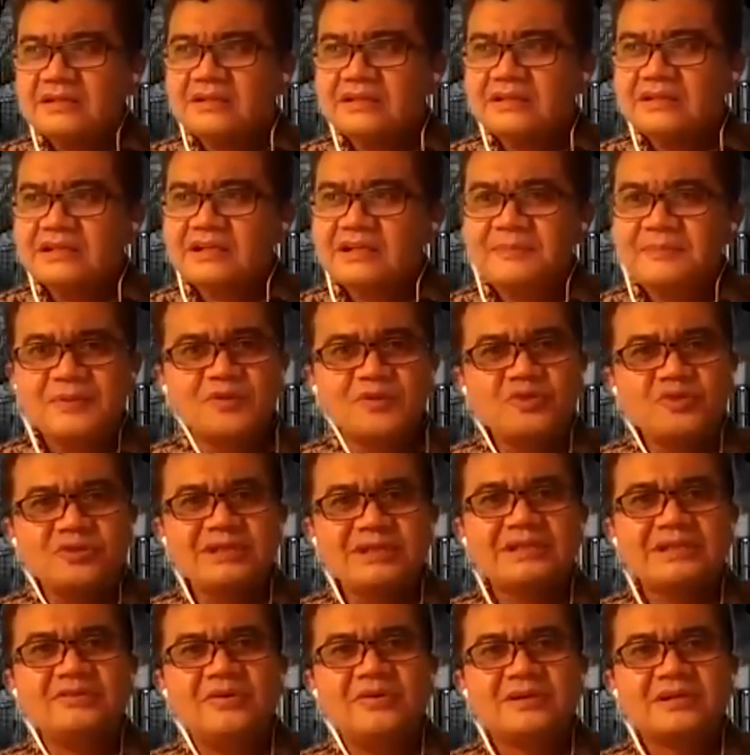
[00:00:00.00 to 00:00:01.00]
eh,
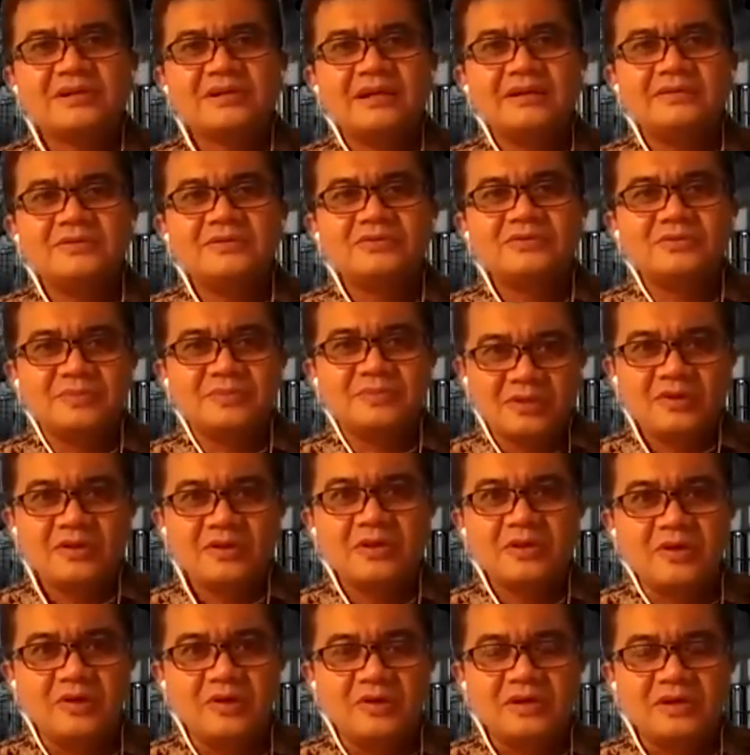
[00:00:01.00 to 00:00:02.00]
kepedulian orang untuk
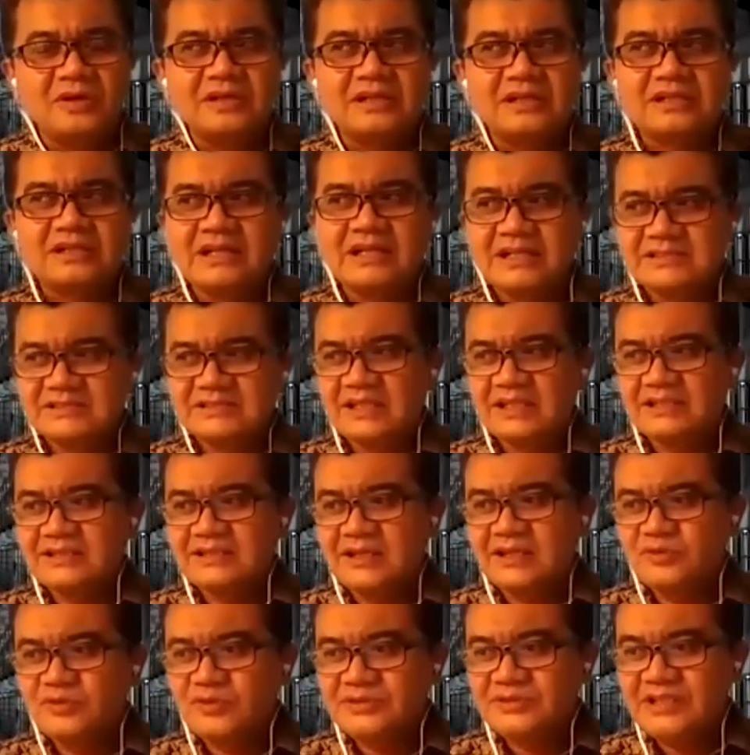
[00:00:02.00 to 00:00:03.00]
menolong rasa
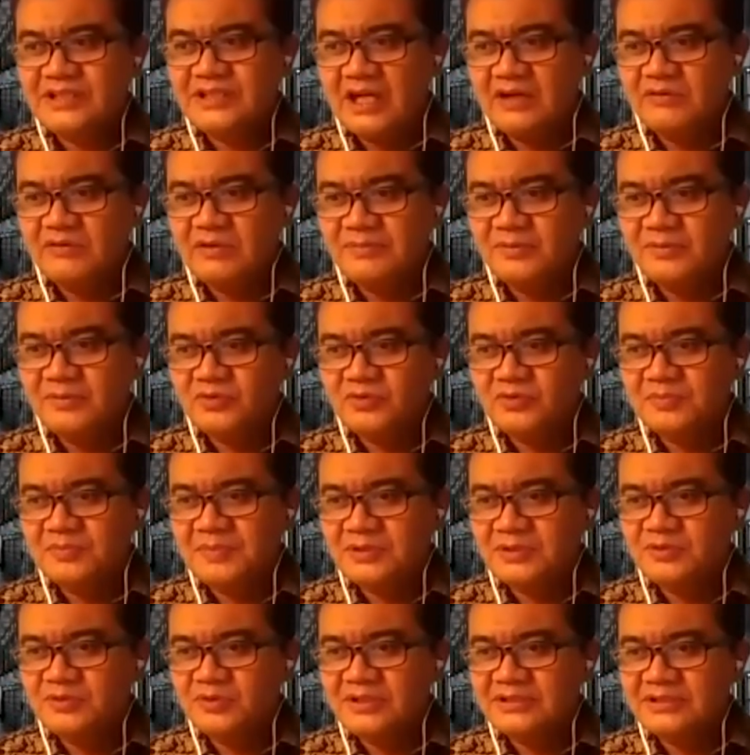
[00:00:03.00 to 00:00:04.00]
tanggung jawab untuk
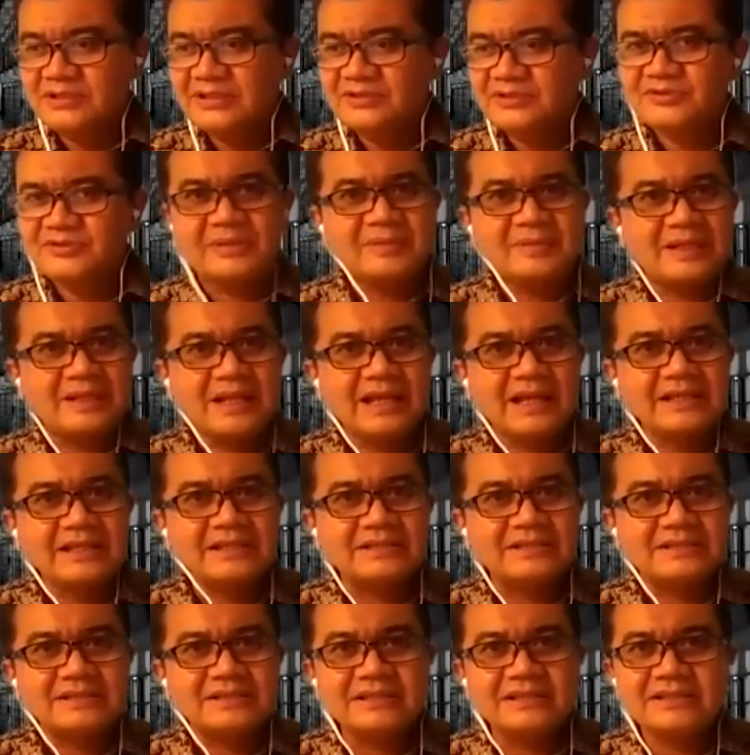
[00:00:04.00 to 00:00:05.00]
peduli satu sama
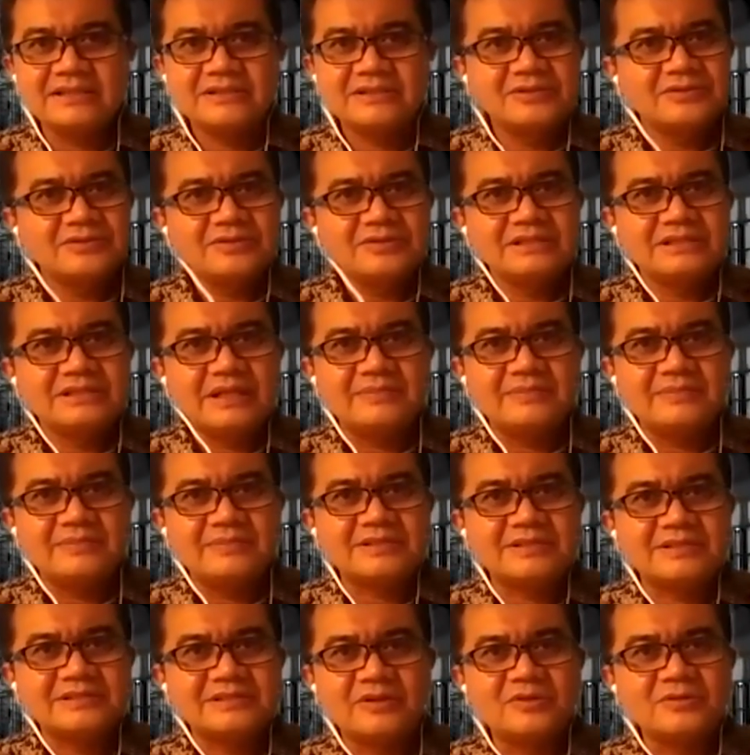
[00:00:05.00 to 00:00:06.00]
lain itu tidak
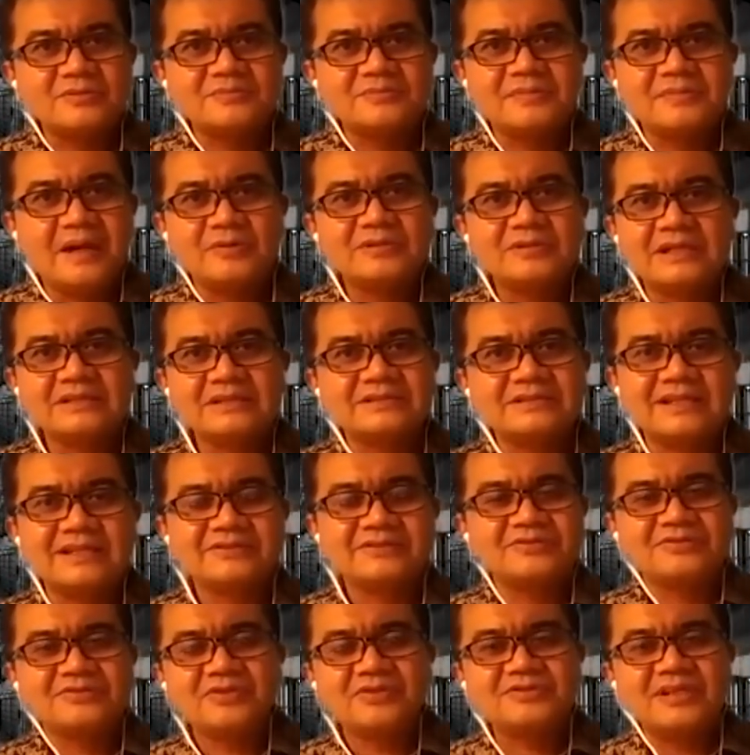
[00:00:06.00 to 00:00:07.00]
bersangkut paut dengan
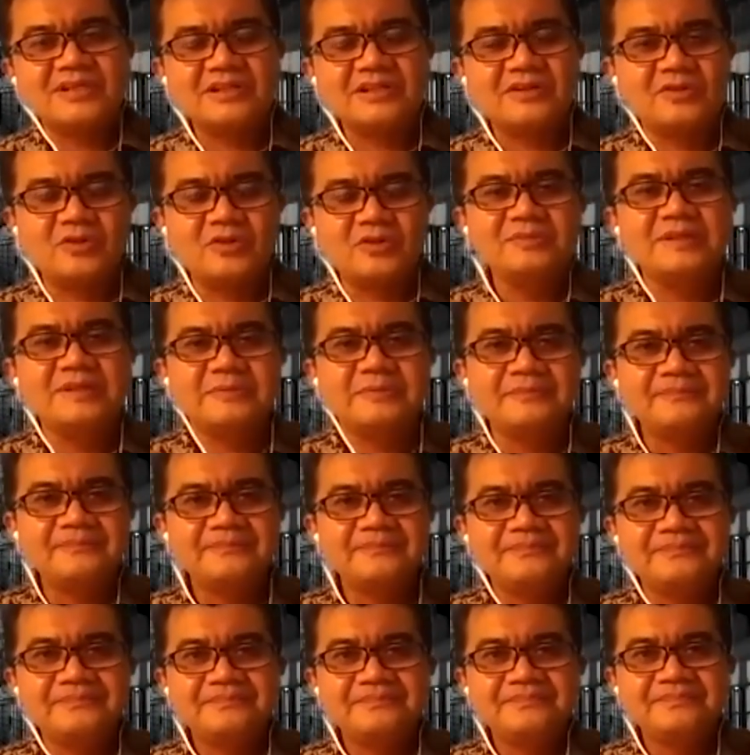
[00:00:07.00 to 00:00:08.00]
status sosial ekonomi.
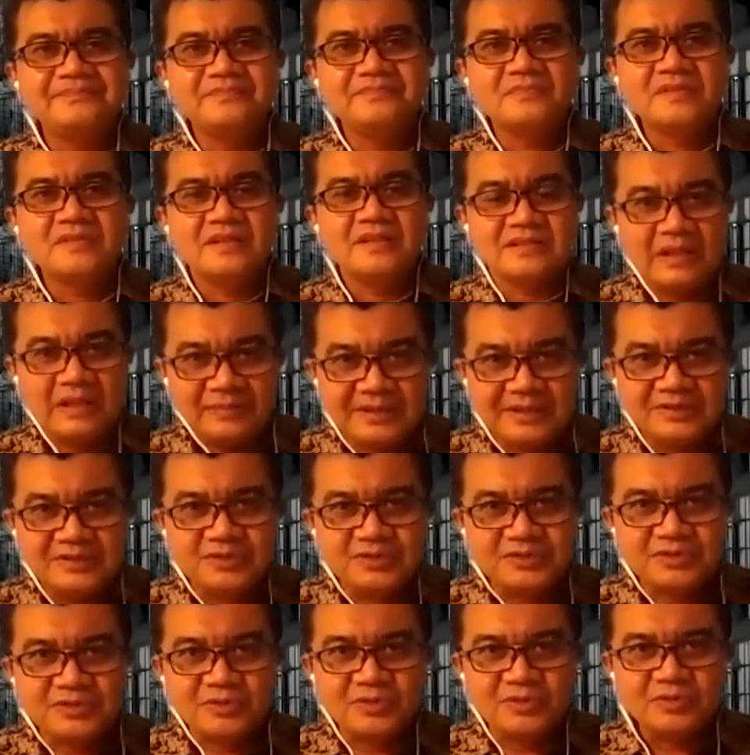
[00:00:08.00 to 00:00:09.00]
Hmm. Tapi
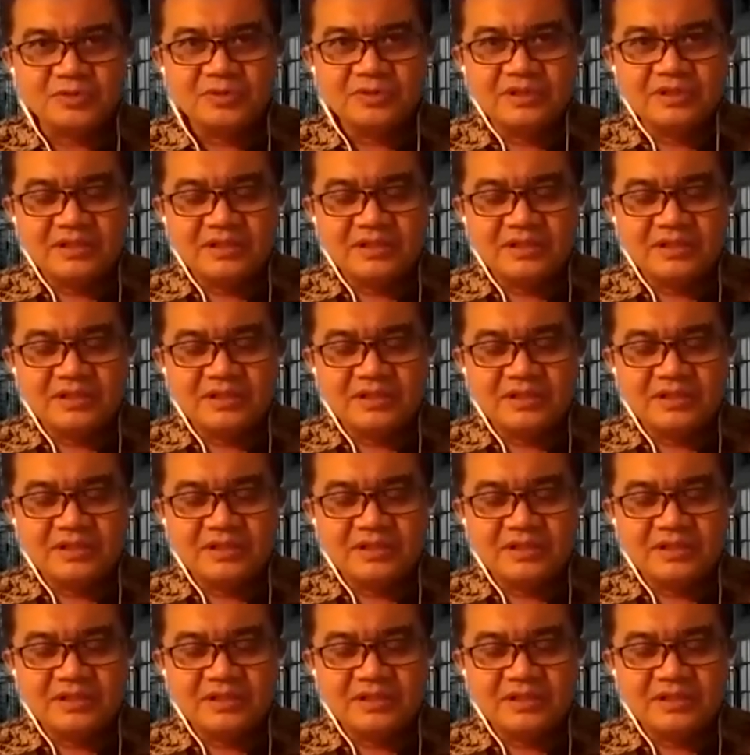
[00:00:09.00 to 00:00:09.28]
justru